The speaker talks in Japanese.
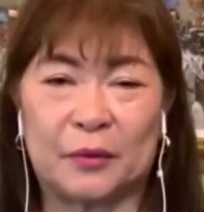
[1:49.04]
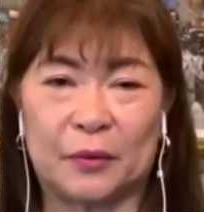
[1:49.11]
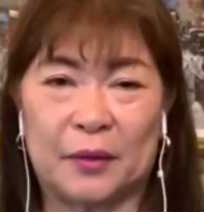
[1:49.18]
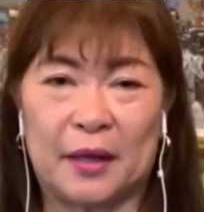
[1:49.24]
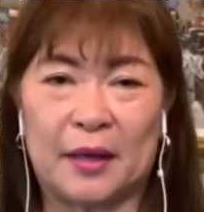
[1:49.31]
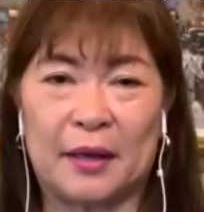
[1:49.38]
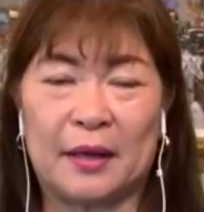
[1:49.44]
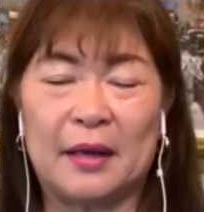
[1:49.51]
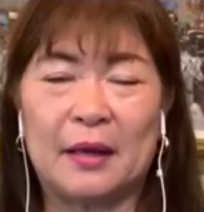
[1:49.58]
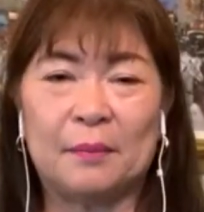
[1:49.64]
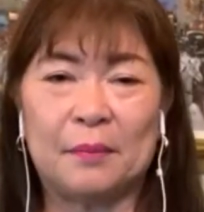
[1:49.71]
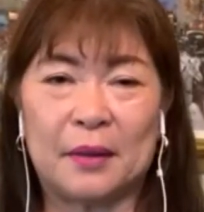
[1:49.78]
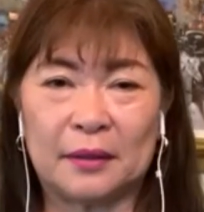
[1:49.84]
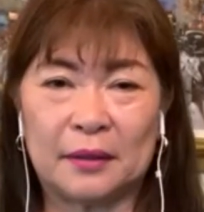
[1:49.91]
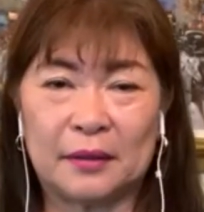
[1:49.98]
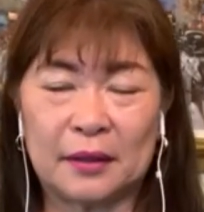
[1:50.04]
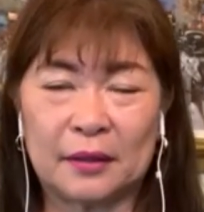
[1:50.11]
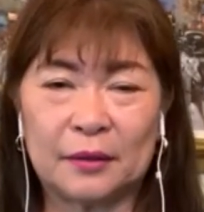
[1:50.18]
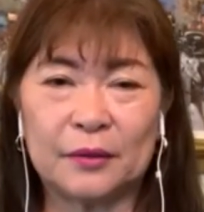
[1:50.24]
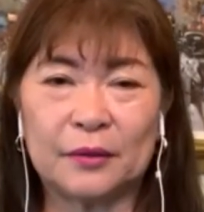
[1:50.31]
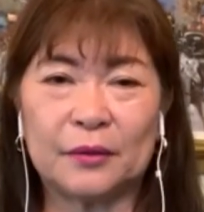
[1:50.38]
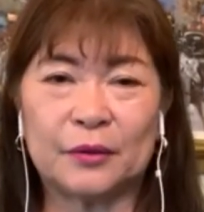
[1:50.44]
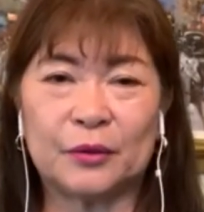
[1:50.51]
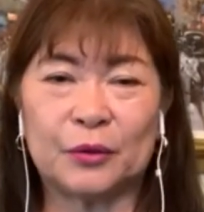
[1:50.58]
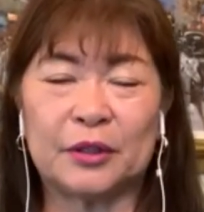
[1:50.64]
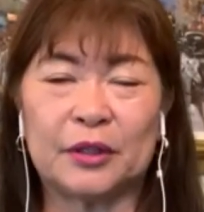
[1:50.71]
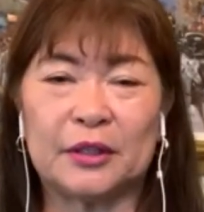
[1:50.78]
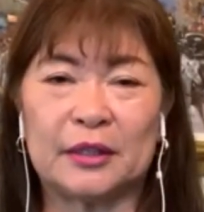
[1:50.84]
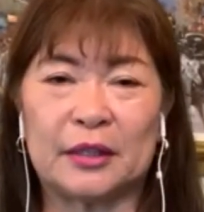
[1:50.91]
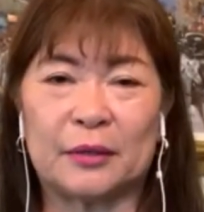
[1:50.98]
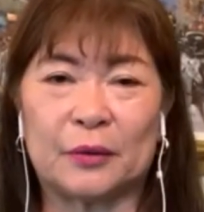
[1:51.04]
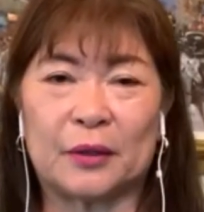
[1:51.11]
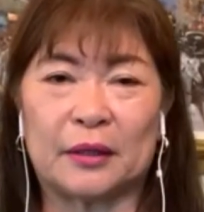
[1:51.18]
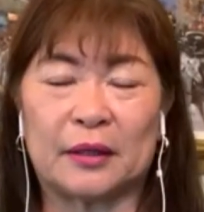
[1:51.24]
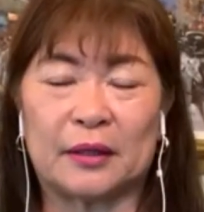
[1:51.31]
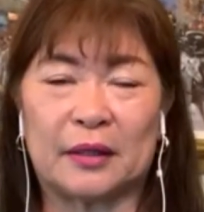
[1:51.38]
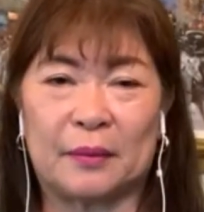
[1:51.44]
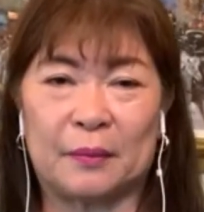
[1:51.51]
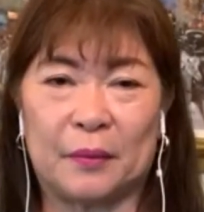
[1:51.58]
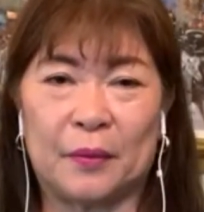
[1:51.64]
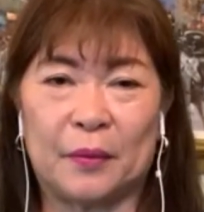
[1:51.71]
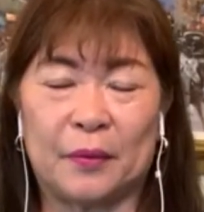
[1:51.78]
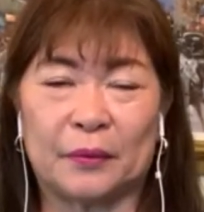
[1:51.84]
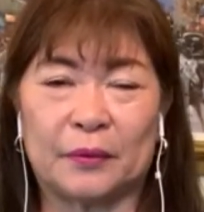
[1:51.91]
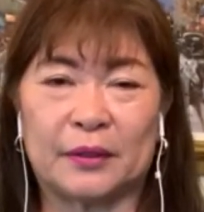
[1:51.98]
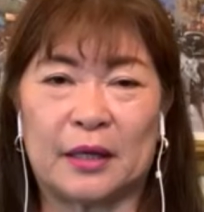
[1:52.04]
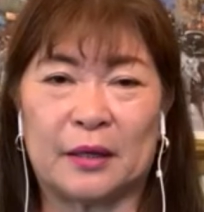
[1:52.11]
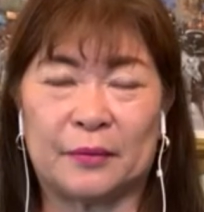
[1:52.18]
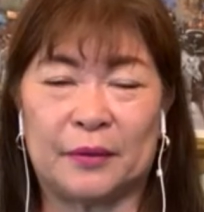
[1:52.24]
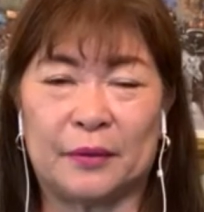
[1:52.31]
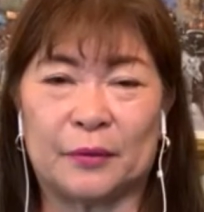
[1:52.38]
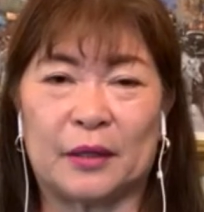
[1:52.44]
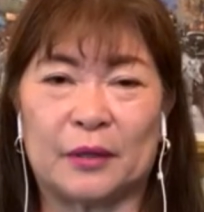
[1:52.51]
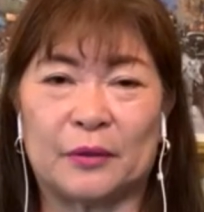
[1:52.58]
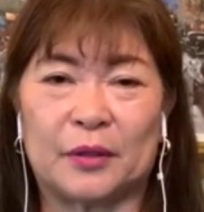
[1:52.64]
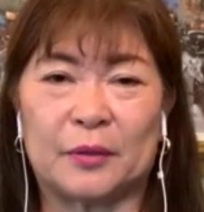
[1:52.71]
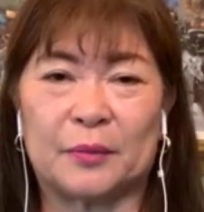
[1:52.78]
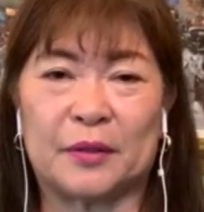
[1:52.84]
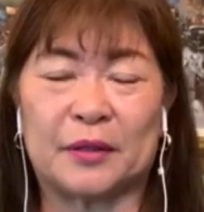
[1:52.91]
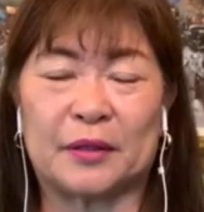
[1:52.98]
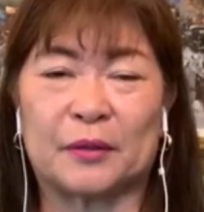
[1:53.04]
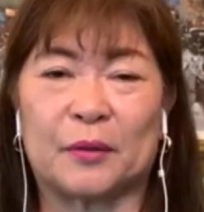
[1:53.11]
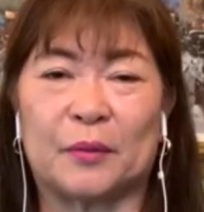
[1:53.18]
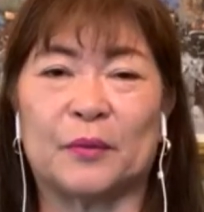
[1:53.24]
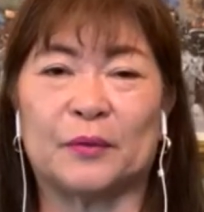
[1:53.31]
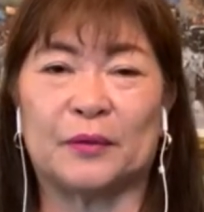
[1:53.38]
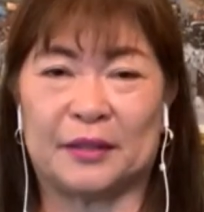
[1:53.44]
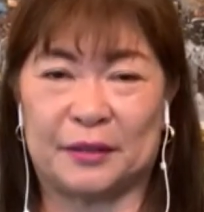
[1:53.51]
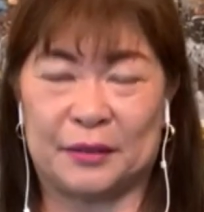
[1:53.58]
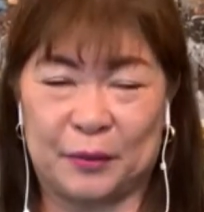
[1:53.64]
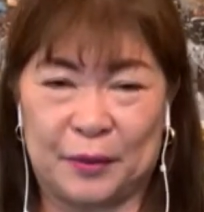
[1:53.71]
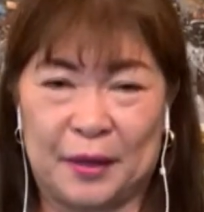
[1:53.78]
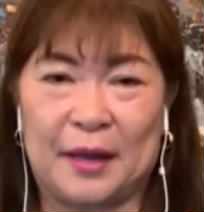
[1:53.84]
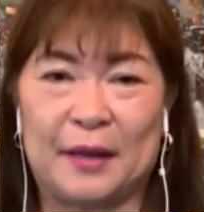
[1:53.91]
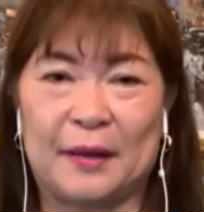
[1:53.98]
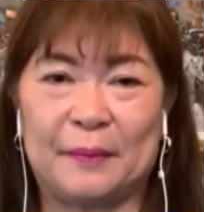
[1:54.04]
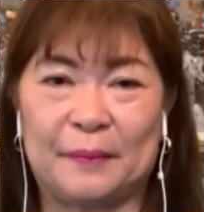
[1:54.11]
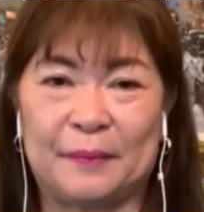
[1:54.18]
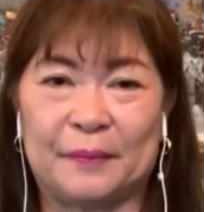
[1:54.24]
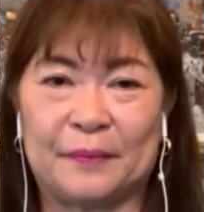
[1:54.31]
ので、全く初心者の方でもサーフィンを楽しめるかと思うんですよね。